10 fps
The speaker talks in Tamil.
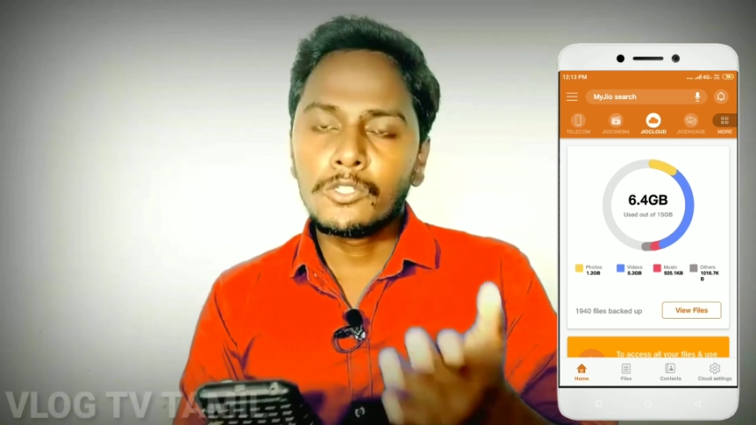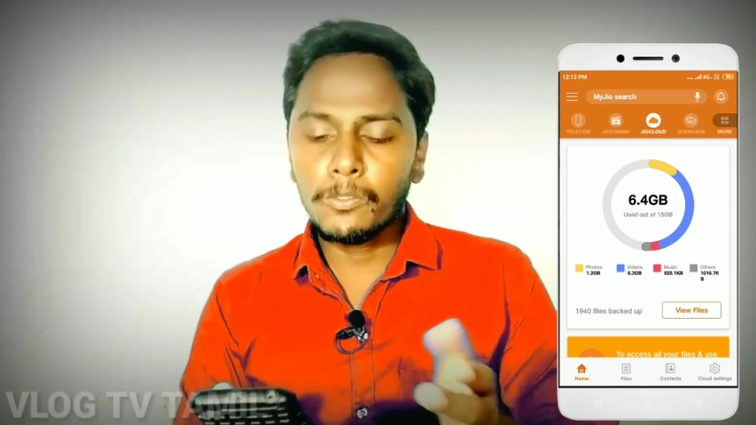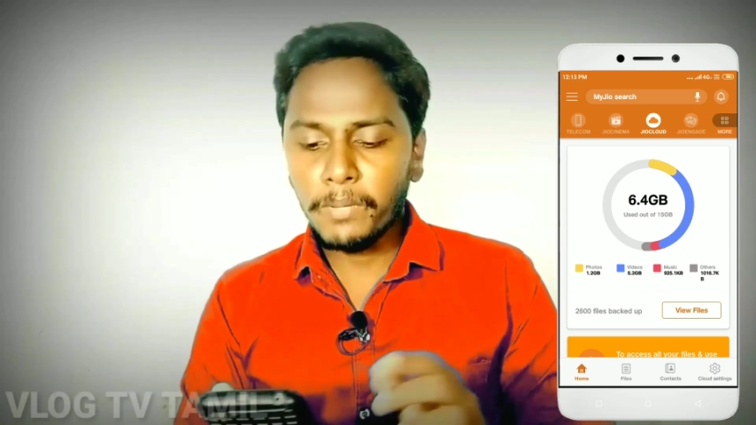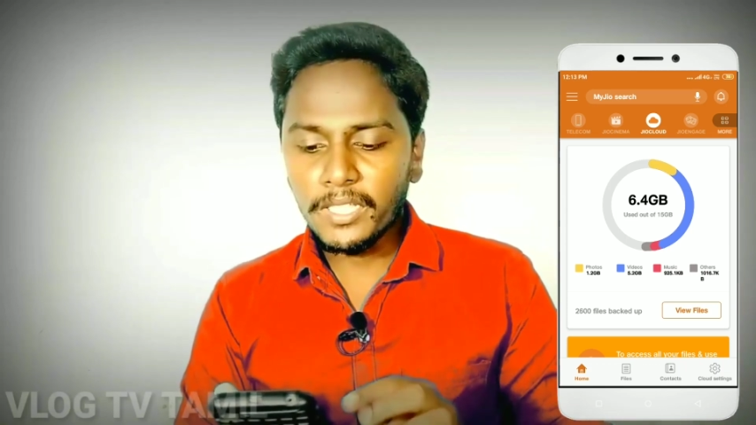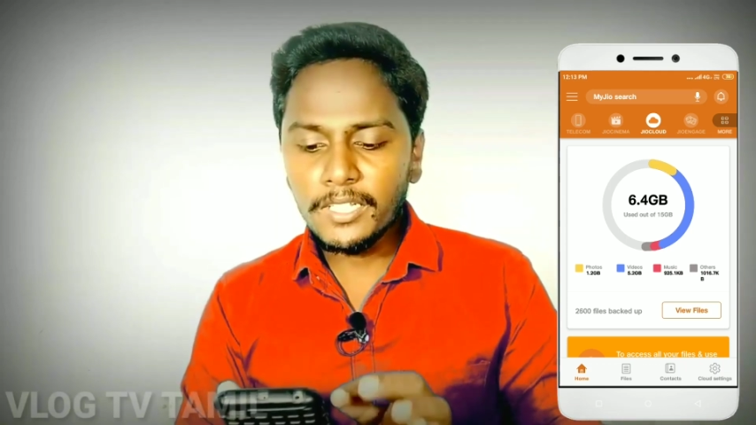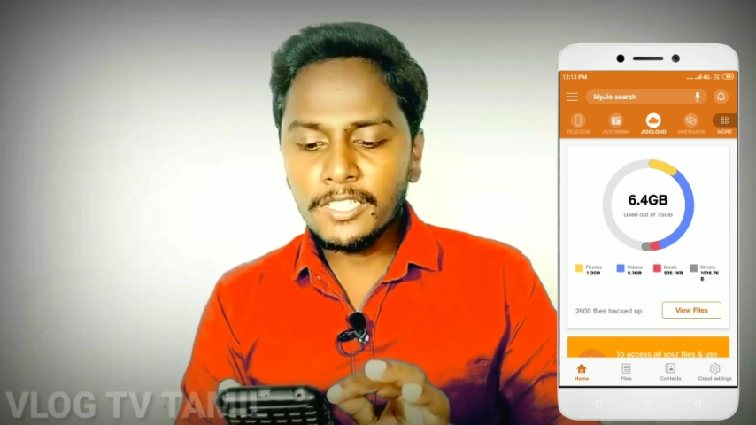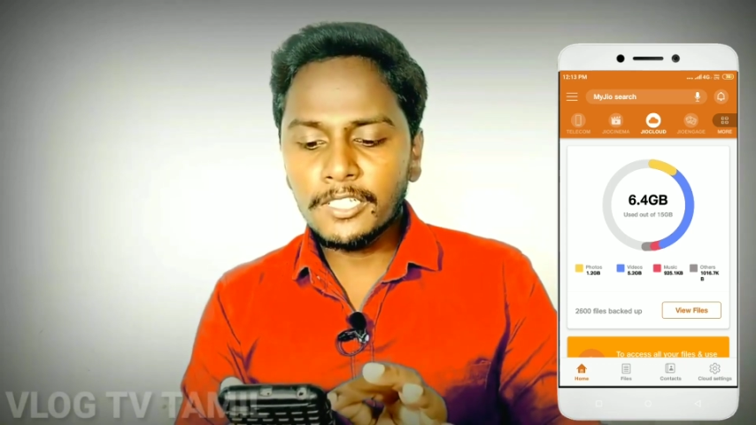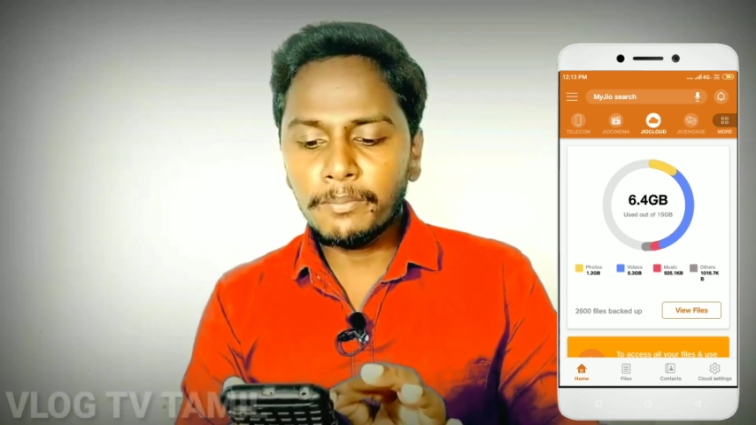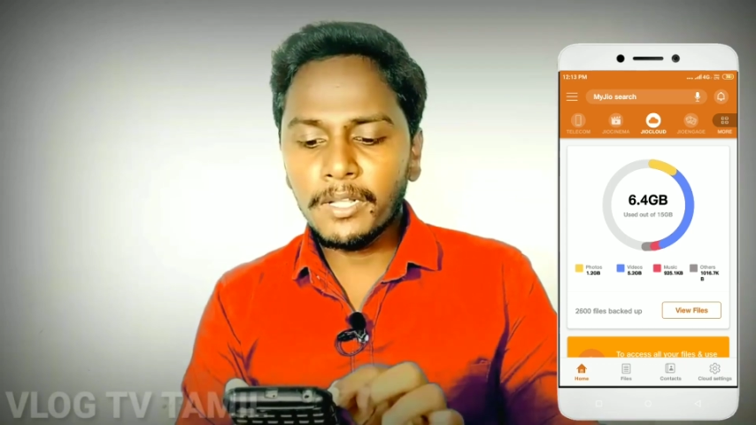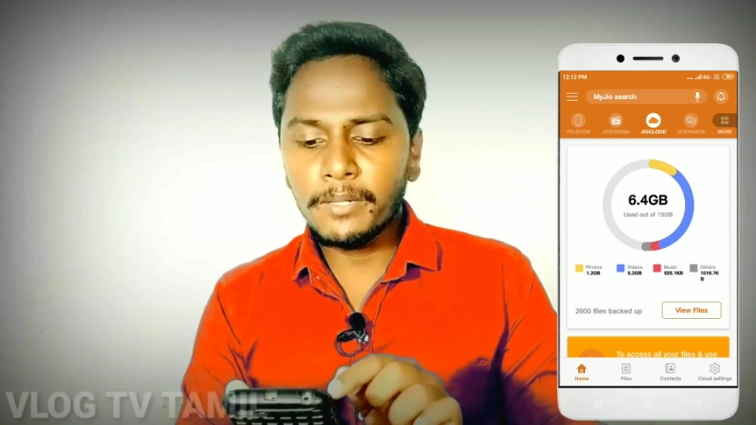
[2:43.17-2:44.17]
ஸோ பதினஞ்சு
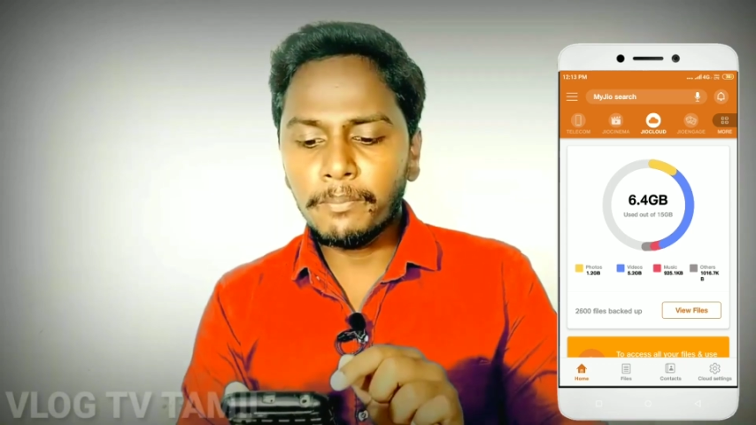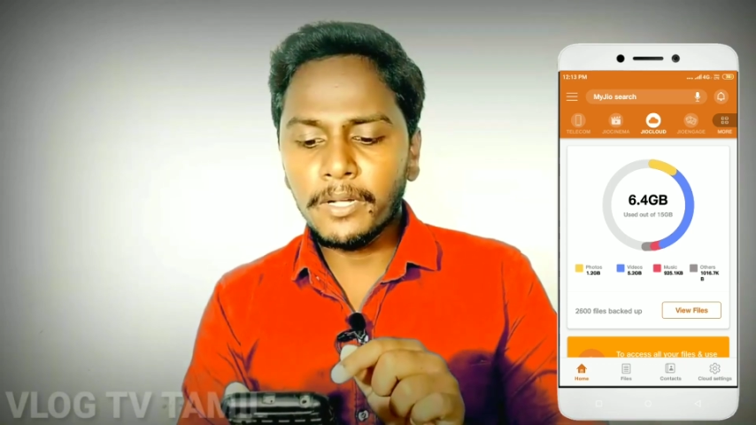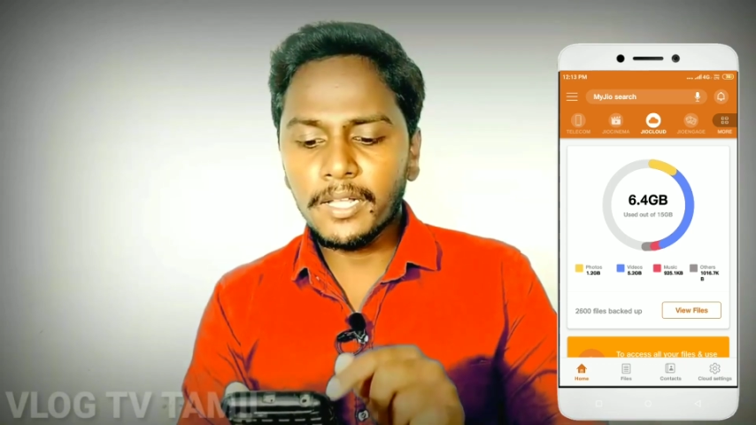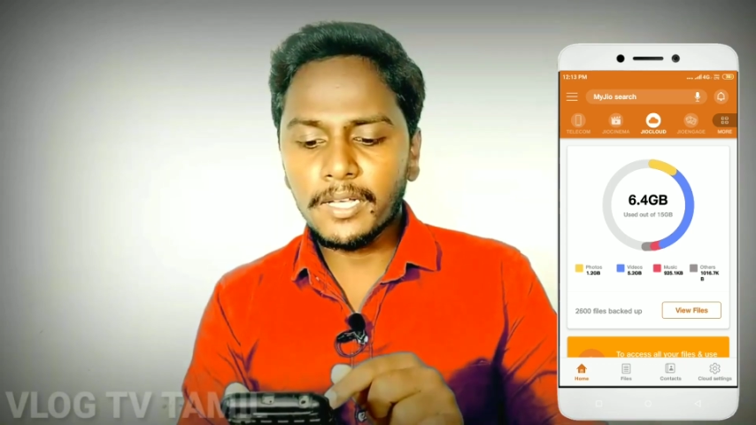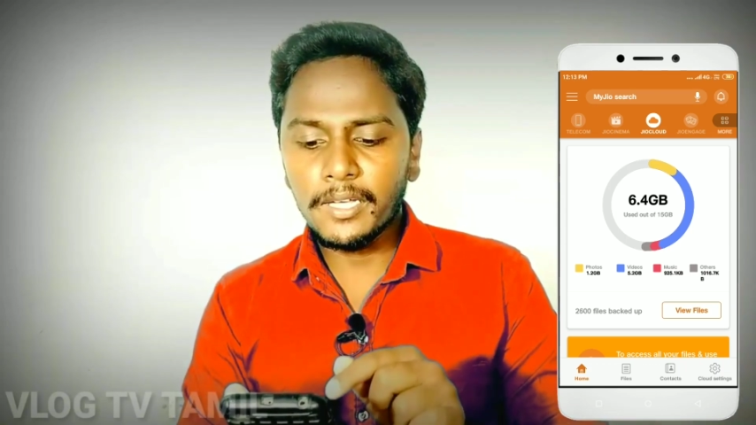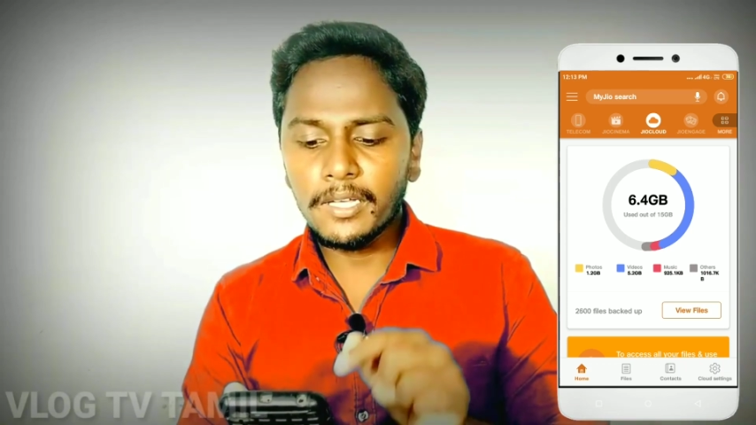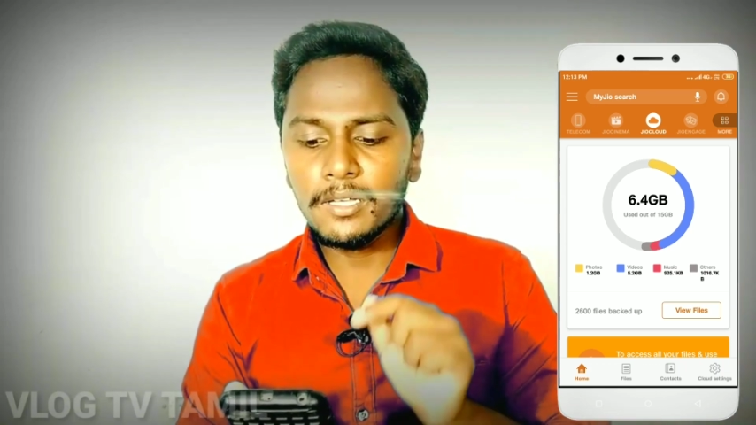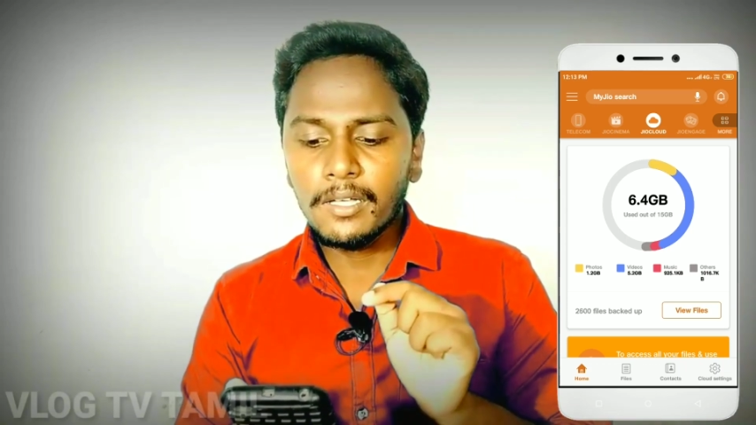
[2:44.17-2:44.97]
ஜிபியில் இப்போ எனக்கு